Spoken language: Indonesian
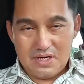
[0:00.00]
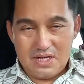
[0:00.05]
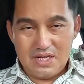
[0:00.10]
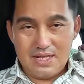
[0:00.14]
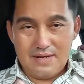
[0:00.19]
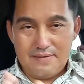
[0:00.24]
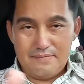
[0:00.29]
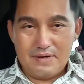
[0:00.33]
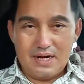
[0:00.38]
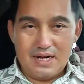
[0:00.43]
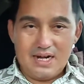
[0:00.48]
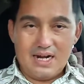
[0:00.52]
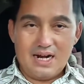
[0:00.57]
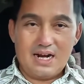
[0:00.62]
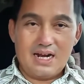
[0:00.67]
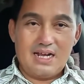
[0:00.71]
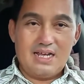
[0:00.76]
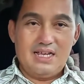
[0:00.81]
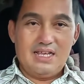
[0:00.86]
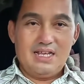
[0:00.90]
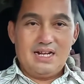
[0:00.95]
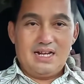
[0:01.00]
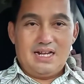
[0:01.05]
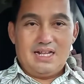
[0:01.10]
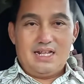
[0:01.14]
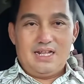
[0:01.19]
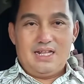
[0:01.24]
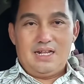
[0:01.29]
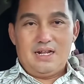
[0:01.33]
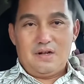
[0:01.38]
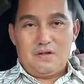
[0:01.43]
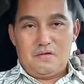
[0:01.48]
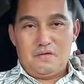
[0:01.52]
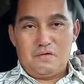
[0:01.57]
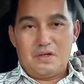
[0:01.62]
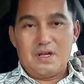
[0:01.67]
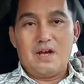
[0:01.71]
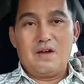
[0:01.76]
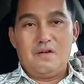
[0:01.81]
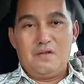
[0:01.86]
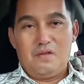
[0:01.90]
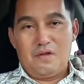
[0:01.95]
kita berada kayaknya kita tidak
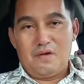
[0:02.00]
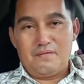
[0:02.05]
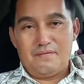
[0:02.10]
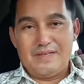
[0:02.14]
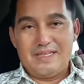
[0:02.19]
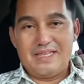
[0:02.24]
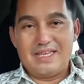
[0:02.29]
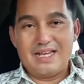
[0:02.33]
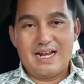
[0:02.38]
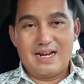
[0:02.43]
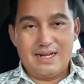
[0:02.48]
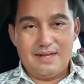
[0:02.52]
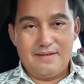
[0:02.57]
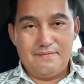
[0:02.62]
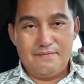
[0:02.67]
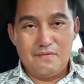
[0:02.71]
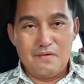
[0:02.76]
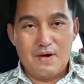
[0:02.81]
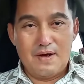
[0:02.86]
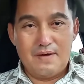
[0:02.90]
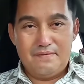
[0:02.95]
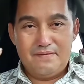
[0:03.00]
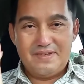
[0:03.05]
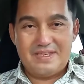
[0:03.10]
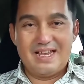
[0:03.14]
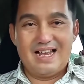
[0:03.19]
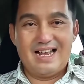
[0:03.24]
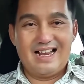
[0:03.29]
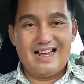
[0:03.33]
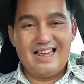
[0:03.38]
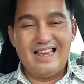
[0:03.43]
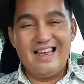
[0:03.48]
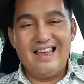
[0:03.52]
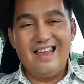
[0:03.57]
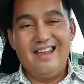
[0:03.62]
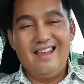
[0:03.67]
susah untuk mencari buah pisang ya.